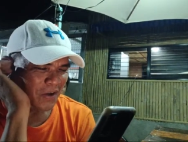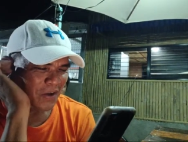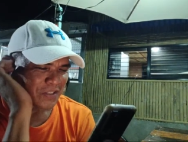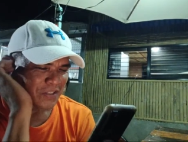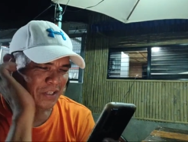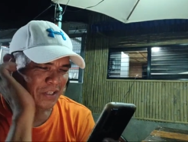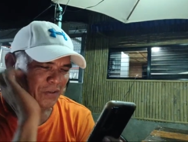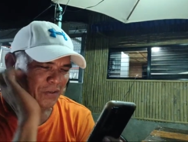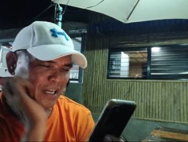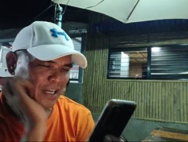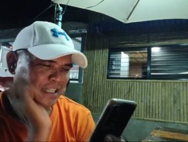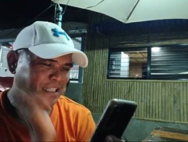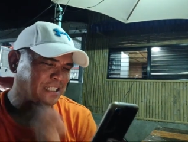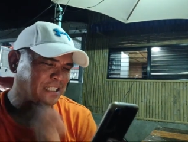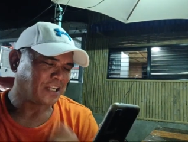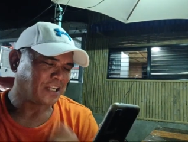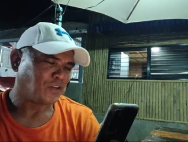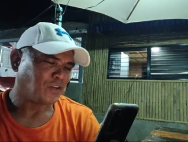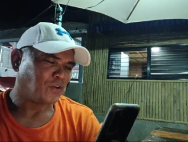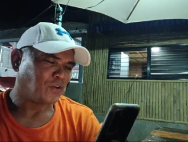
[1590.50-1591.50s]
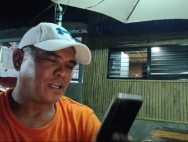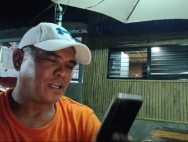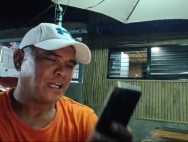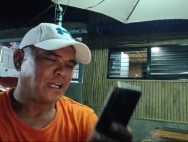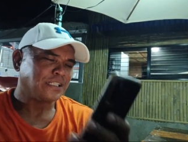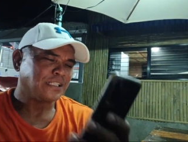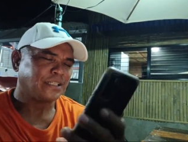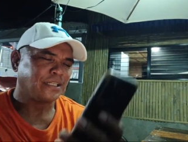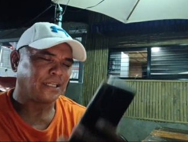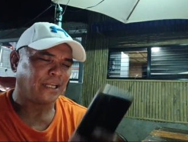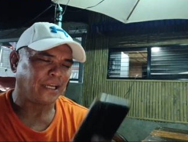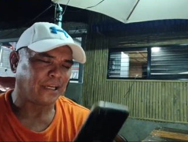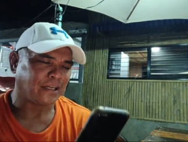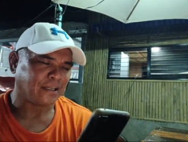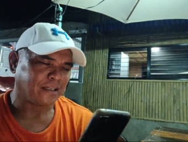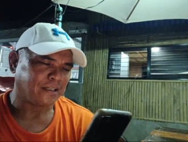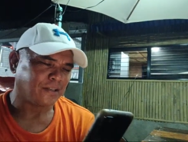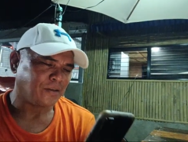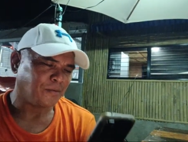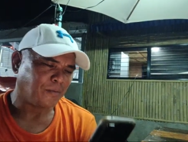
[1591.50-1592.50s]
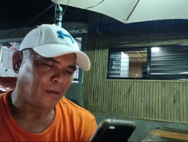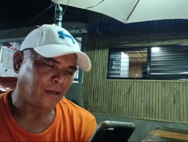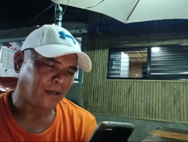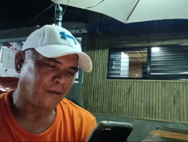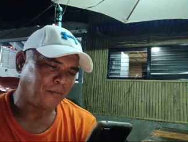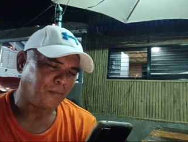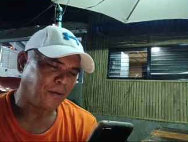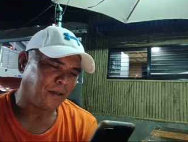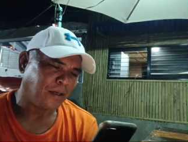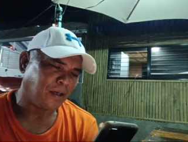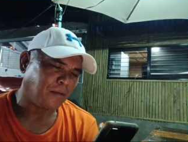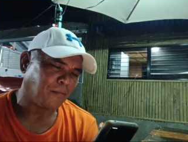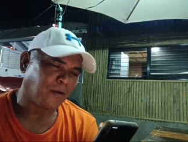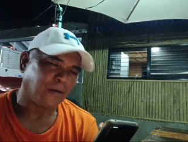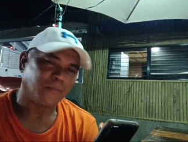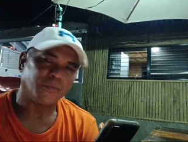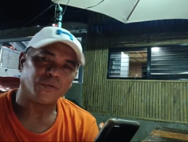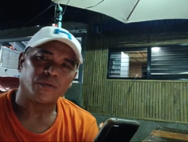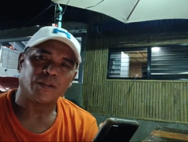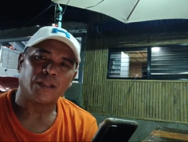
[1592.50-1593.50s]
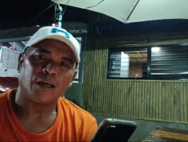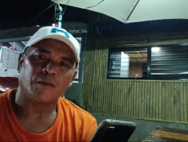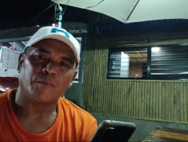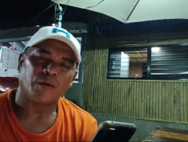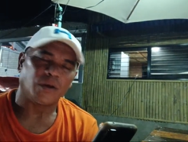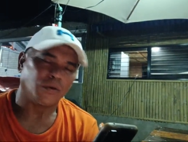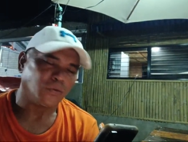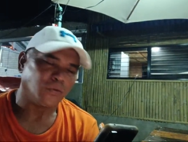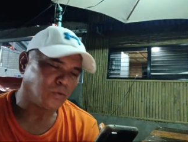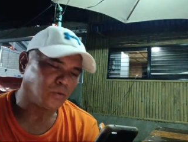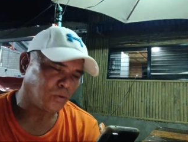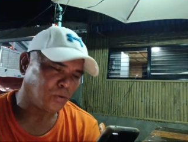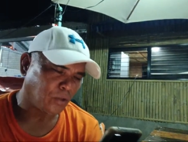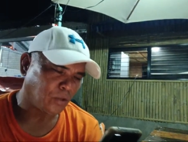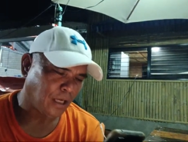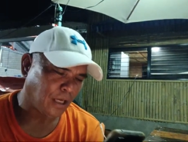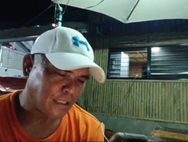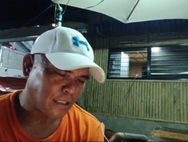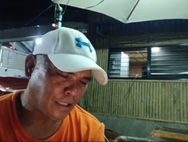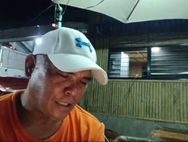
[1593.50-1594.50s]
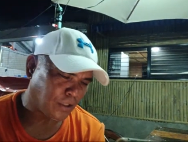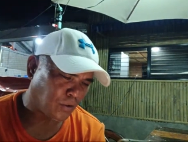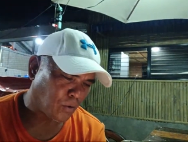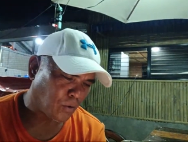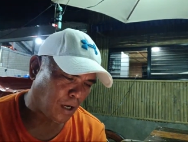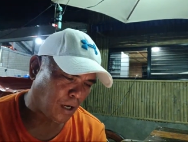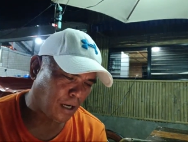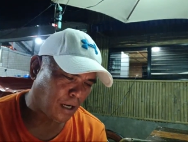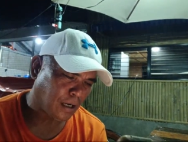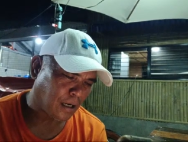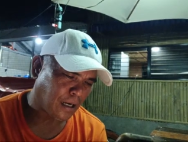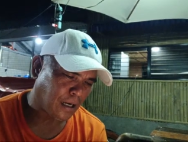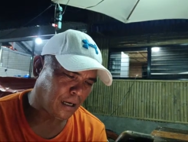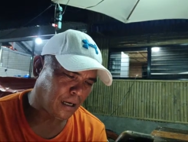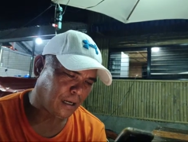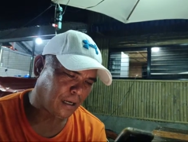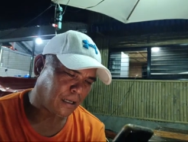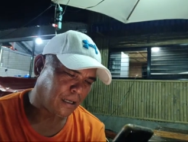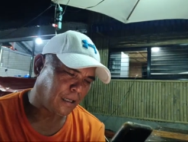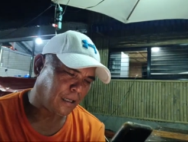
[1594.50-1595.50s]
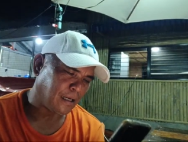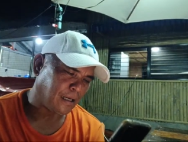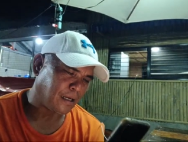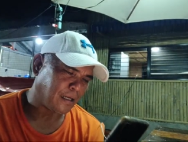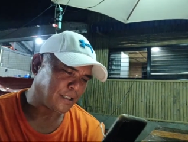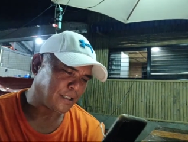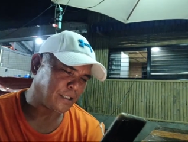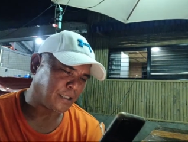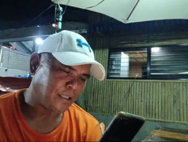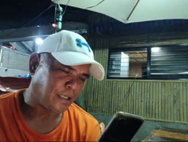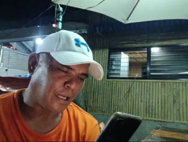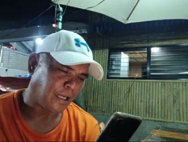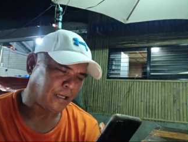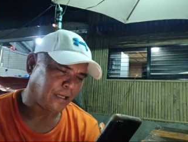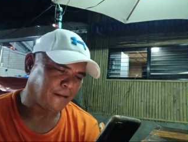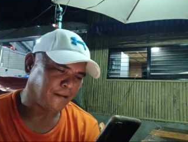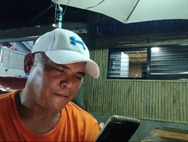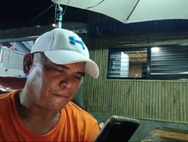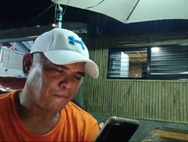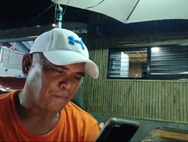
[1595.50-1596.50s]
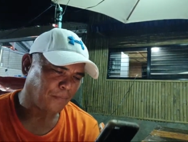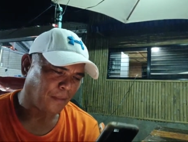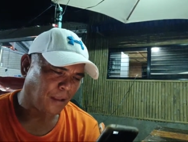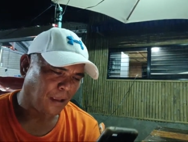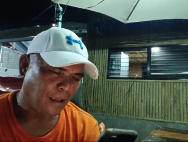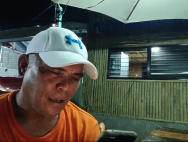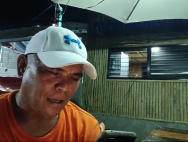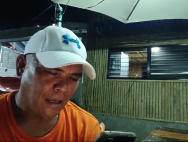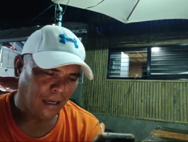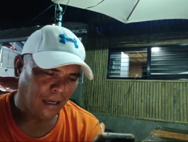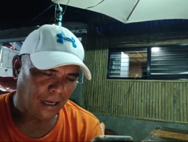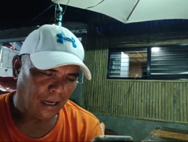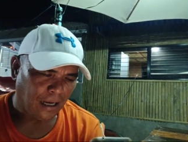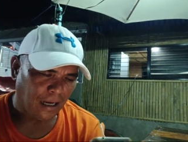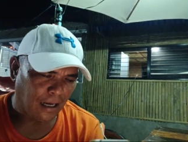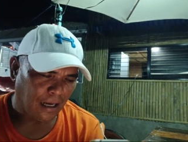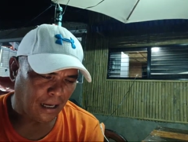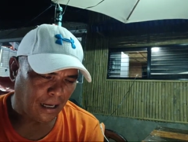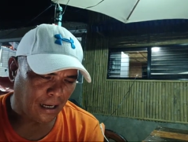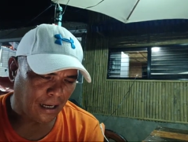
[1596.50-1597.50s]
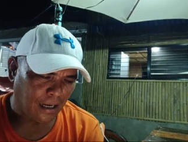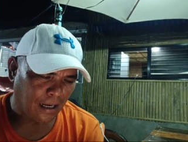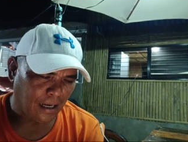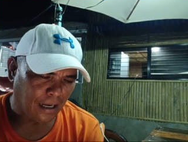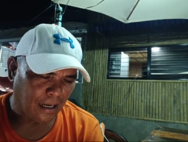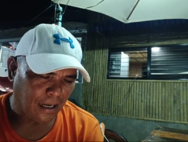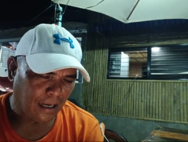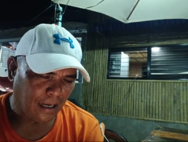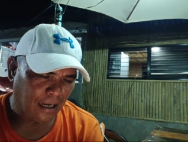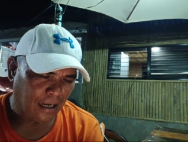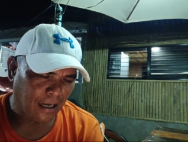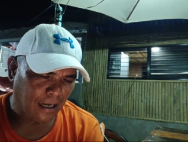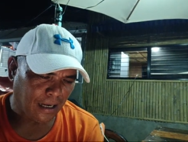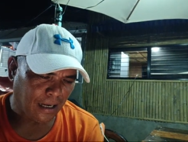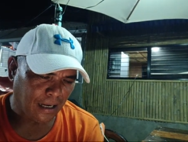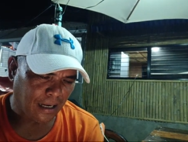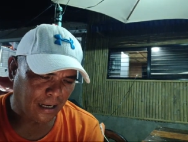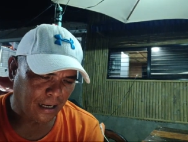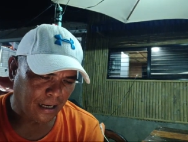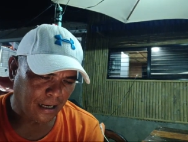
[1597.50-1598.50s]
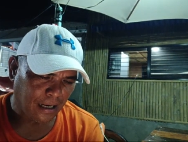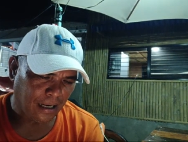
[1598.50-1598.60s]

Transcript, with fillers: unsang oras sa inyo ah, diha Sir Nick, no? Maayong gabi, maayong buntag, maayong udto diha sa inyo ha kay uh, Sir Nick. Uh,